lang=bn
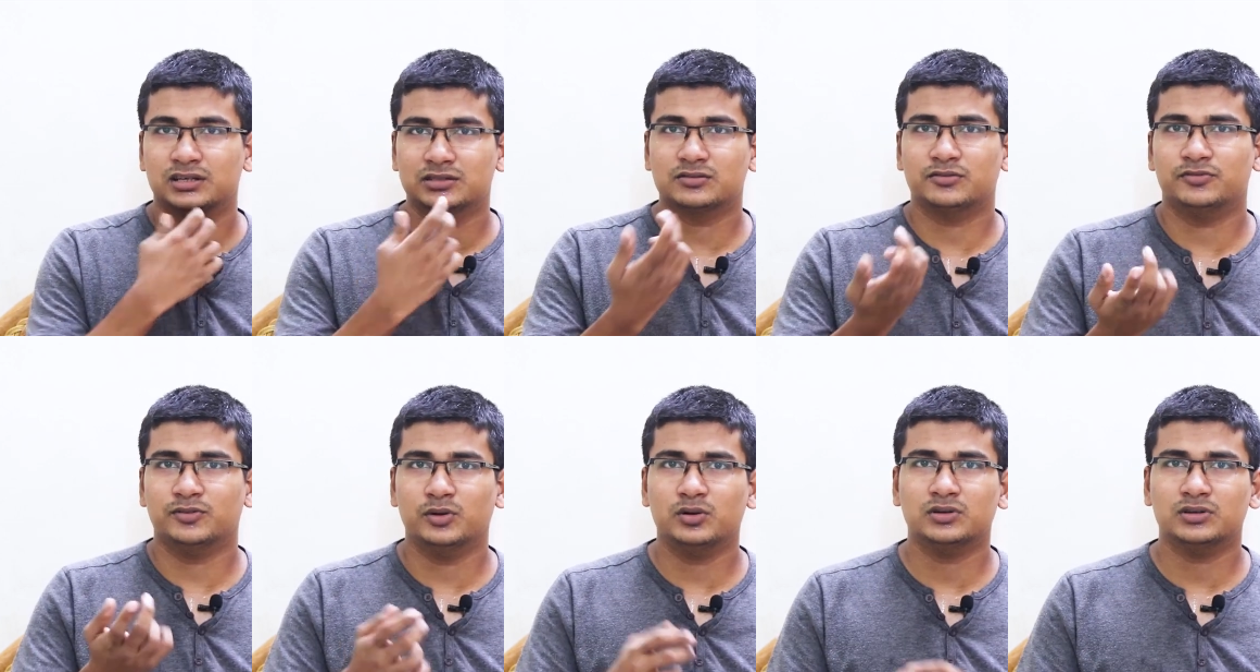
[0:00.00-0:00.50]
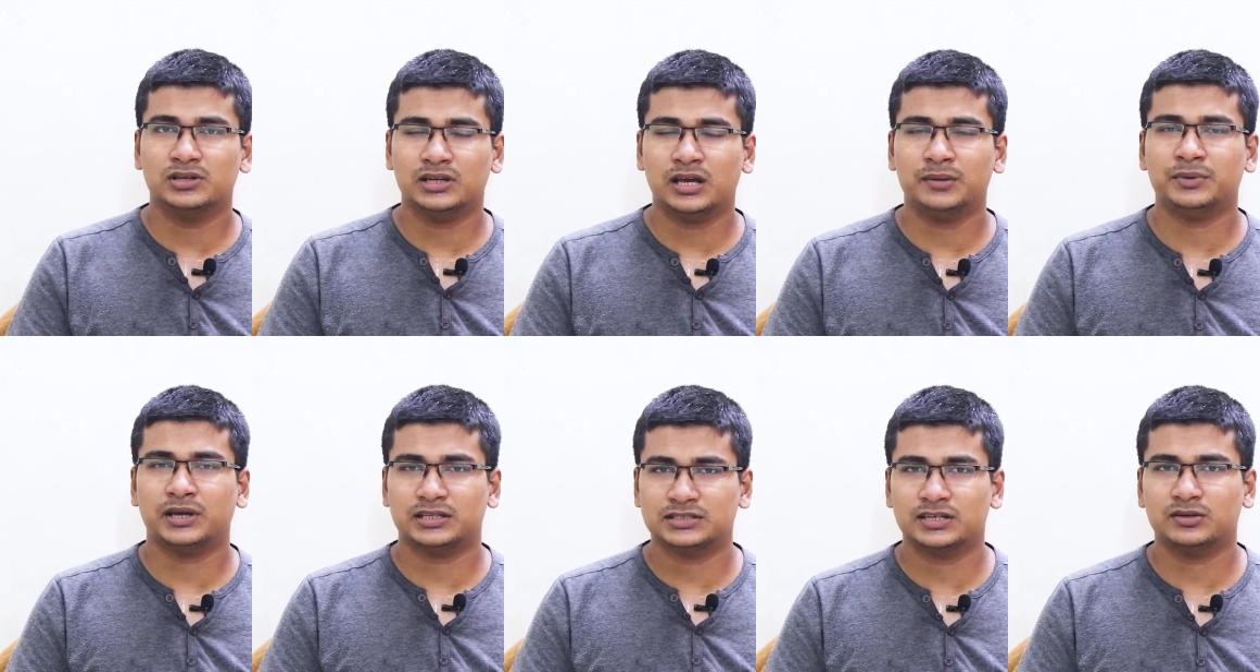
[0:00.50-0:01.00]
সো ফোল্ড নিয়ে
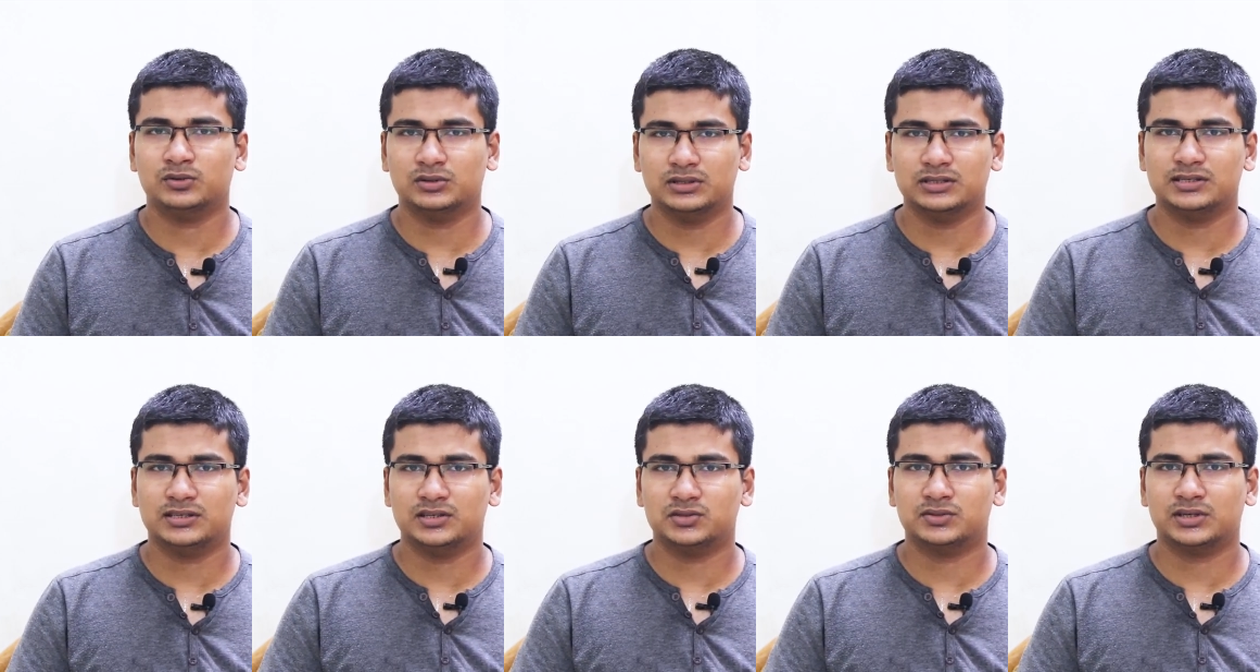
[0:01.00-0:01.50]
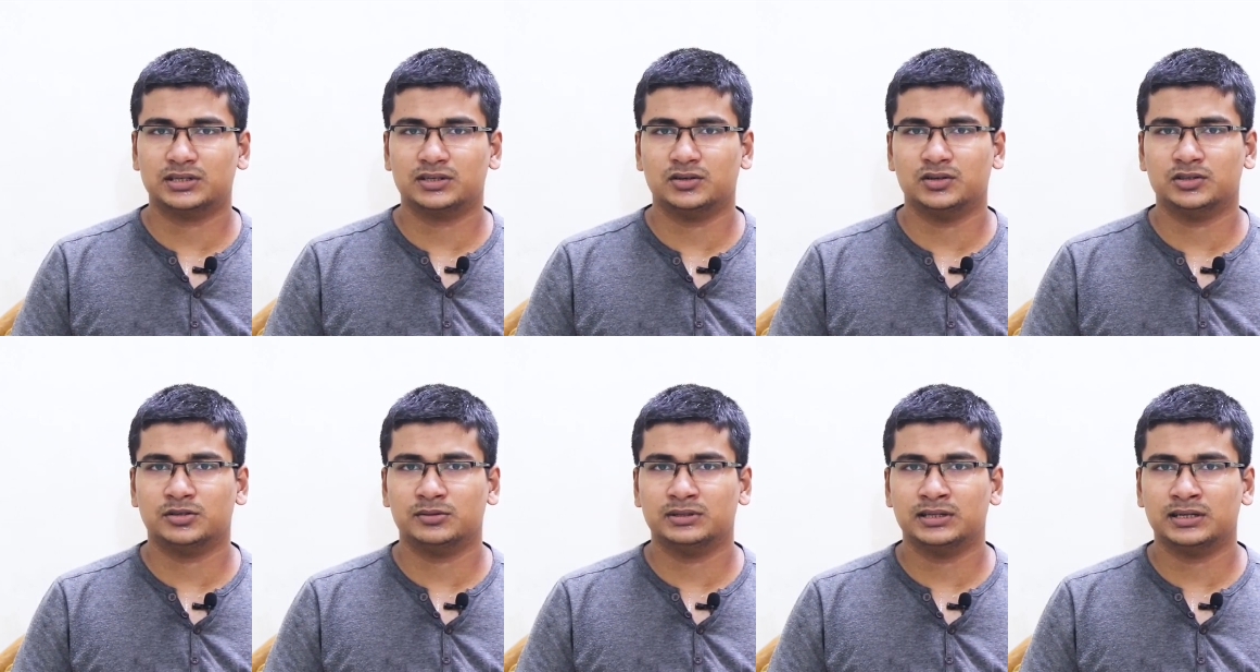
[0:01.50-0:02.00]
আমি আশা করতেছি কিছু একটা
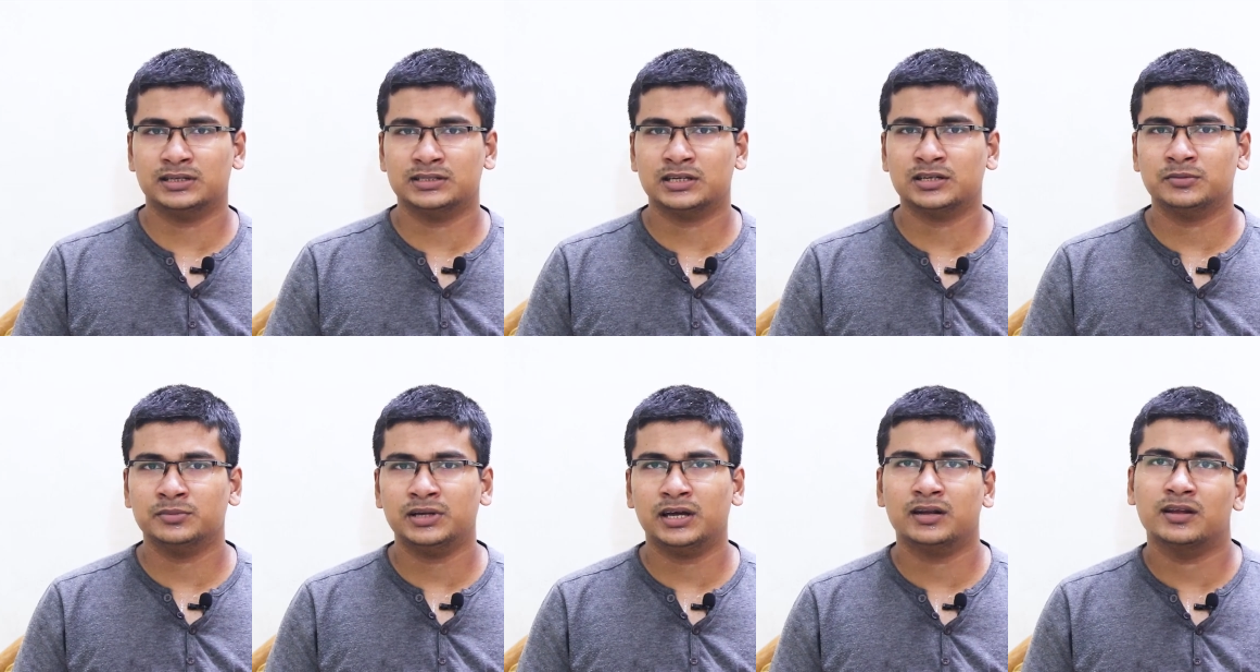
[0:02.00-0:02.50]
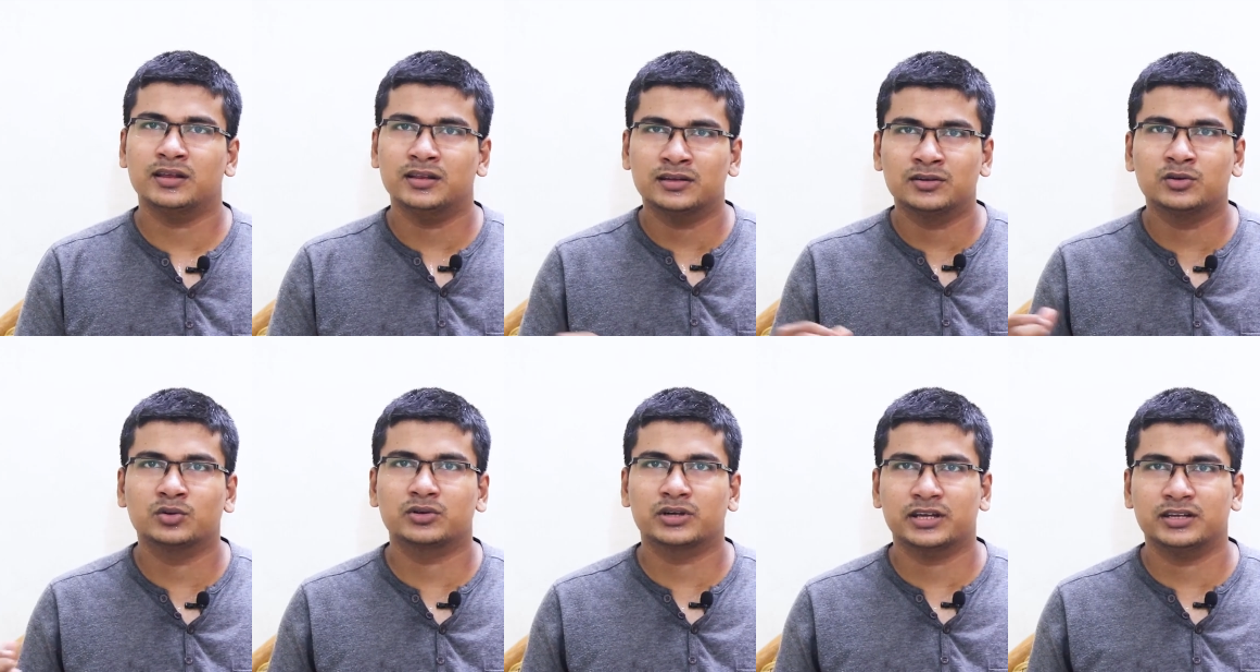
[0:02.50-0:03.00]
হয়তো তারা জানাবে আর নাইলে
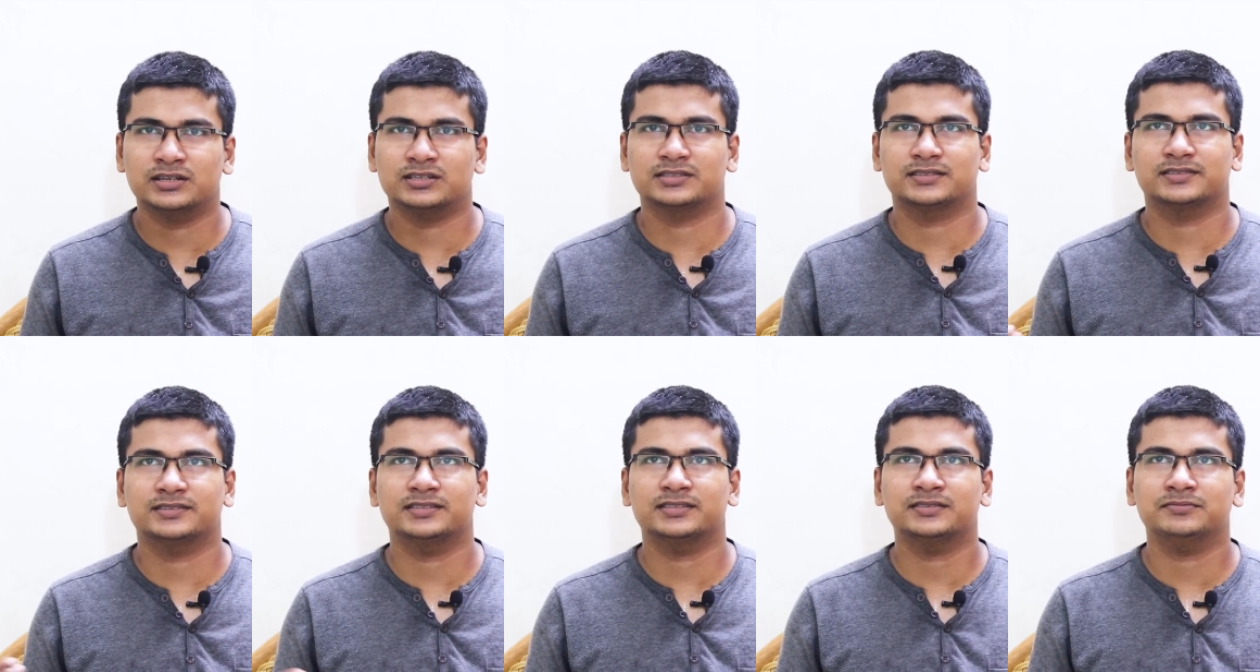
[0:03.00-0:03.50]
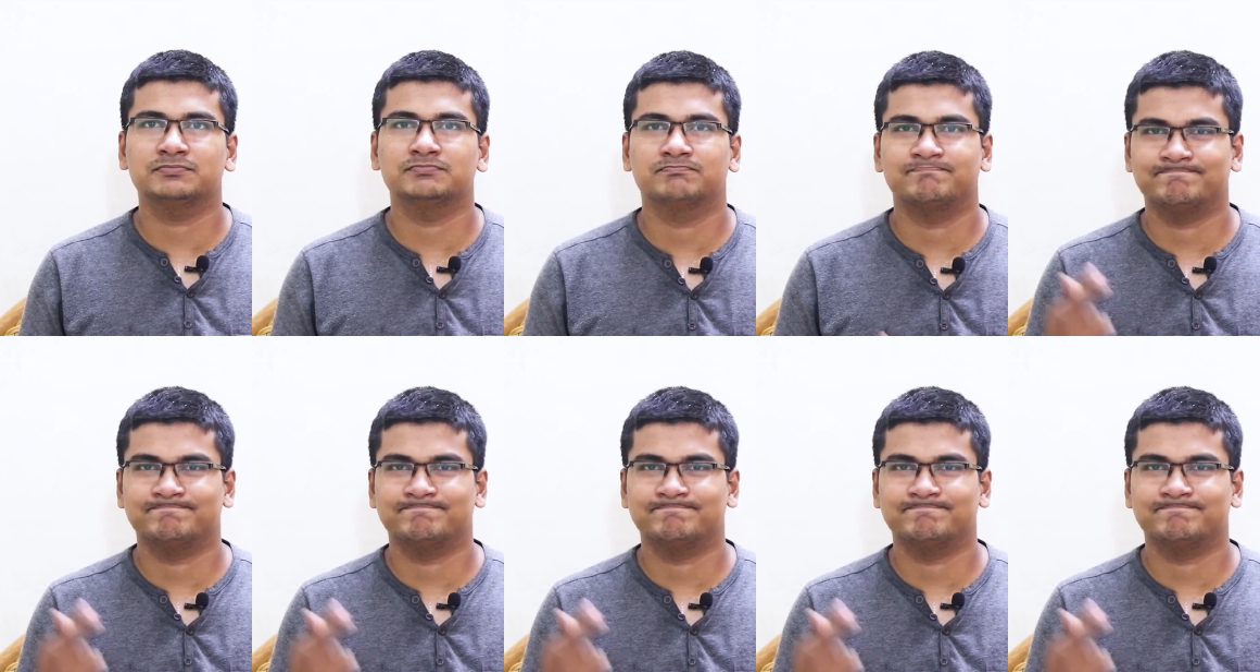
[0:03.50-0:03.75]
নোট টেন আসতেছে